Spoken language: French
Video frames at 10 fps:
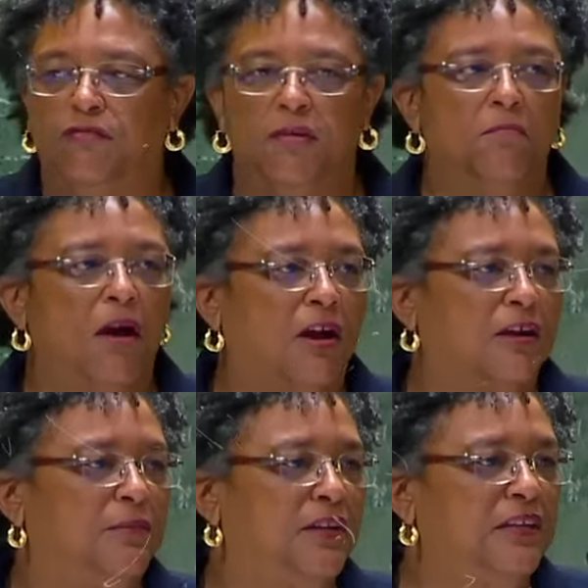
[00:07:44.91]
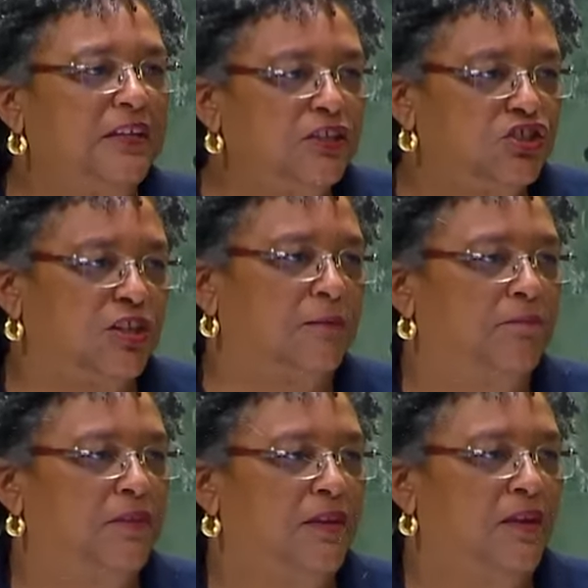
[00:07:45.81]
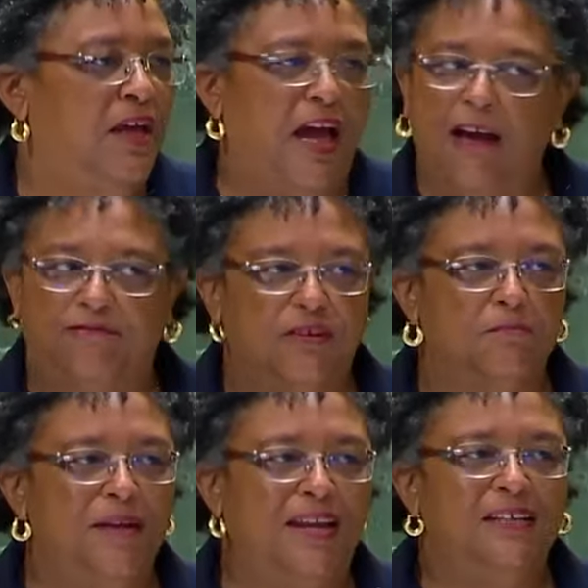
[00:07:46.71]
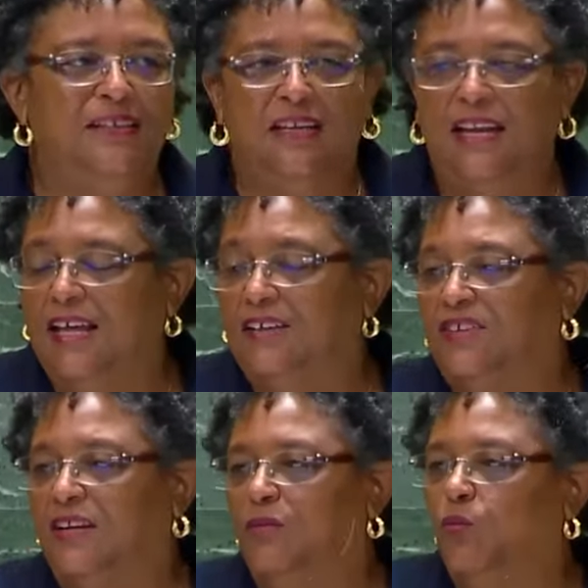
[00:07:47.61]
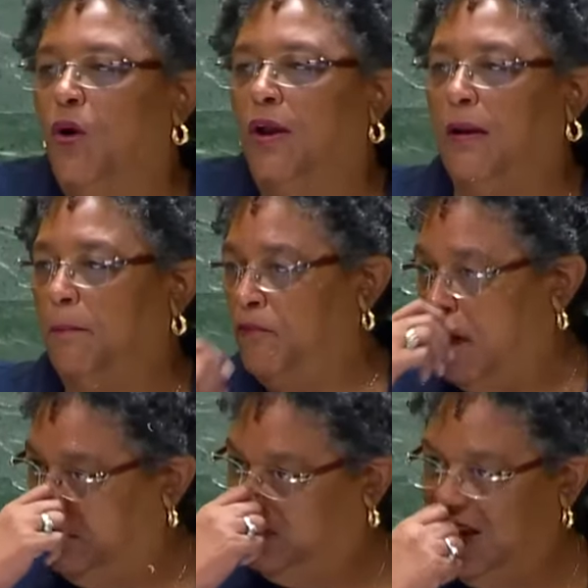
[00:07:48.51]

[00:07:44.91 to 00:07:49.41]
le président Ruto pour le rôle de chef de file remarquable qu'il a joué